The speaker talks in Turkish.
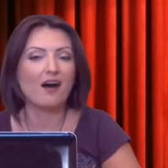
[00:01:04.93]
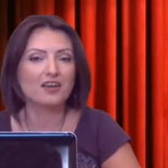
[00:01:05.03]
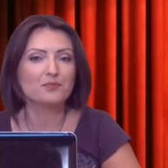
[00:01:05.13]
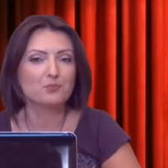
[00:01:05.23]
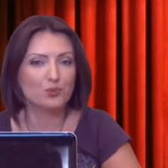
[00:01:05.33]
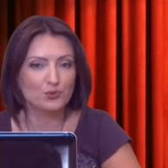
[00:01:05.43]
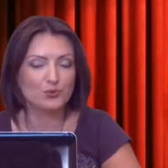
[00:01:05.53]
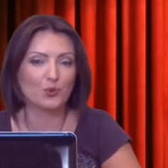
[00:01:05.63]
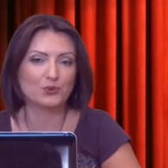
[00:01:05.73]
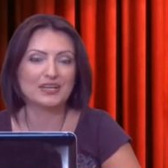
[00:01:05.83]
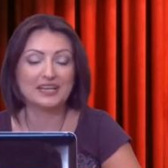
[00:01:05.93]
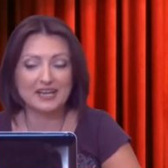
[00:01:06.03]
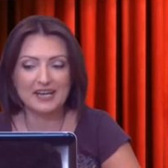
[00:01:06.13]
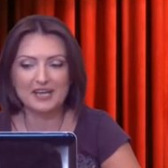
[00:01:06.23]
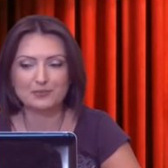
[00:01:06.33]
ay Plüton'la
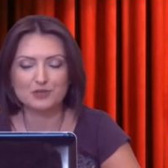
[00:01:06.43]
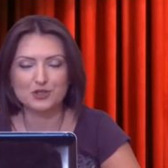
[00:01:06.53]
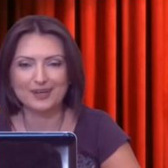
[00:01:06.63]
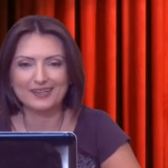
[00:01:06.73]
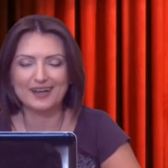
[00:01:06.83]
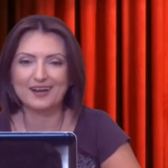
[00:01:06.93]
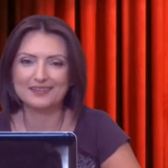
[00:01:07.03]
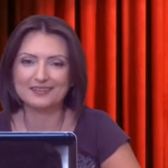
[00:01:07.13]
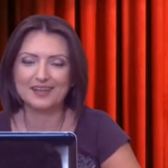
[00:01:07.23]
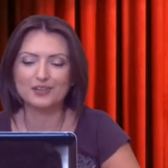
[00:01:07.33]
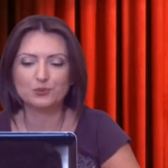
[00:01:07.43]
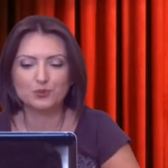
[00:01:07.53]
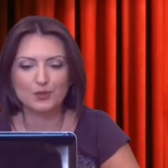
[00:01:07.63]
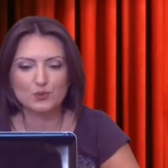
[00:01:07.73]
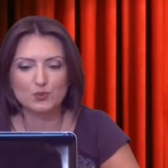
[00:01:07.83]
kare yapacak. Ardından
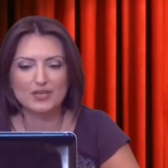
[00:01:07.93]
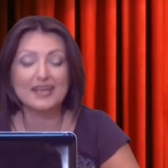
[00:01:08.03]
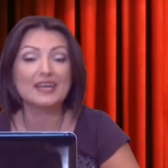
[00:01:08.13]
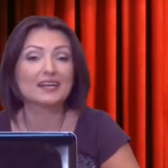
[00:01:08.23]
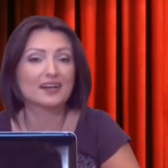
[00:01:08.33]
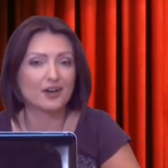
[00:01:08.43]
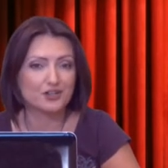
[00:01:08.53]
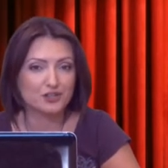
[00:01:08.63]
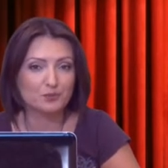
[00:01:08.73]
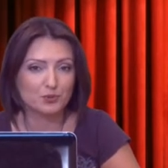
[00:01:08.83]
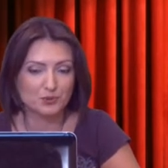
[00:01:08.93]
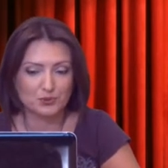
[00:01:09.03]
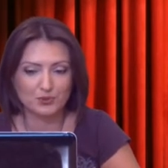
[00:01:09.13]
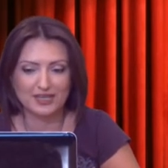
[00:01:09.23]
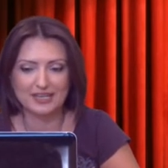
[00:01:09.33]
Uranüs'le karşıt
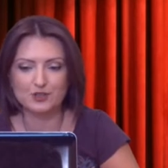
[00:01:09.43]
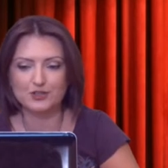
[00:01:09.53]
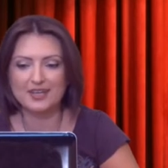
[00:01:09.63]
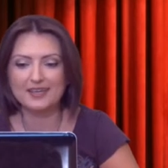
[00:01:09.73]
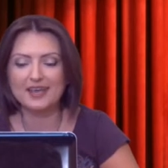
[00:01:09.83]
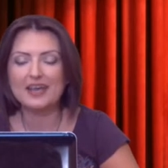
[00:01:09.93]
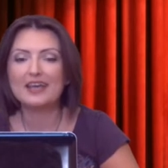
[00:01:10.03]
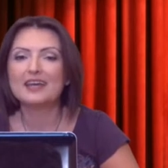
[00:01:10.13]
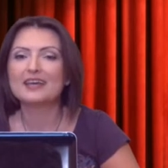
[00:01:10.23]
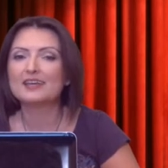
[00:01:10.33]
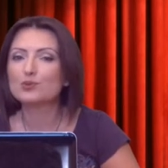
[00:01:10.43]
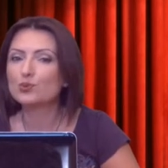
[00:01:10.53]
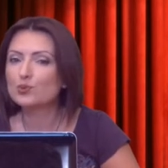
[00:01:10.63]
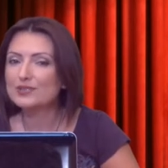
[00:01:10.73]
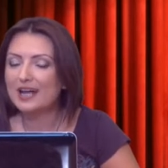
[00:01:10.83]
pozisyona geçecek. E,
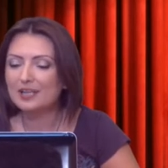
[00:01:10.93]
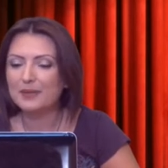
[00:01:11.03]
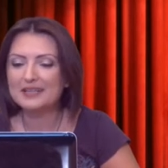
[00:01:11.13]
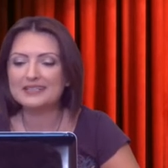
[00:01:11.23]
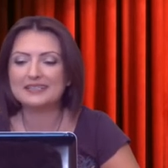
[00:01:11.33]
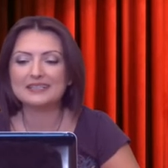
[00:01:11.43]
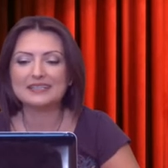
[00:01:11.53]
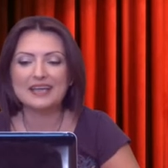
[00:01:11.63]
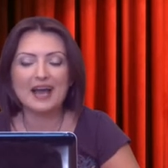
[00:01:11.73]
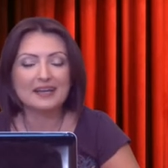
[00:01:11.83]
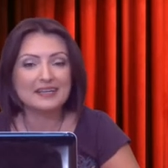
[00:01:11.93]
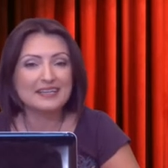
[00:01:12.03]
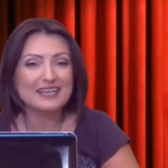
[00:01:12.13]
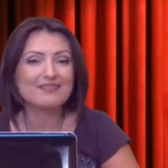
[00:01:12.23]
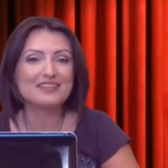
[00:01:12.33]
duygusal baskı,
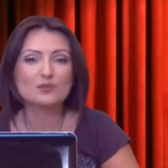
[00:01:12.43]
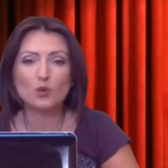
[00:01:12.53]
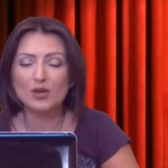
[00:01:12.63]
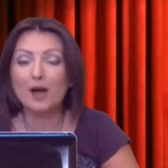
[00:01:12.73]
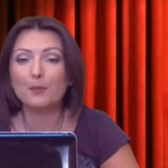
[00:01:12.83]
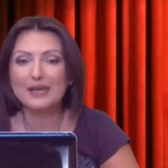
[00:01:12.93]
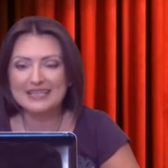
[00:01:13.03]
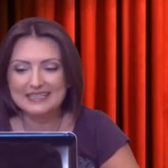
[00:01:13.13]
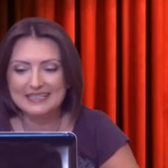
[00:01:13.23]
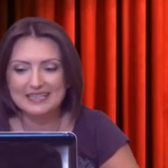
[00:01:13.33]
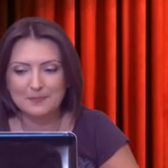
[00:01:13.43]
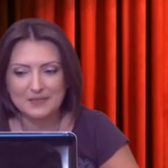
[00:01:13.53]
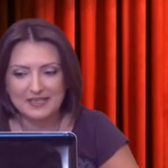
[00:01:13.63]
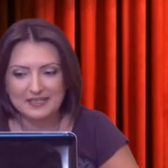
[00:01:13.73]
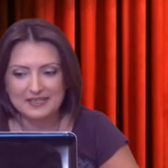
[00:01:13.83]
gerginlik ve zorlanma
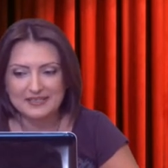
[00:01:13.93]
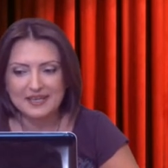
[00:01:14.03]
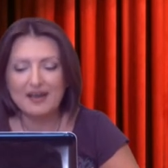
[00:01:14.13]
hissedebiliriz.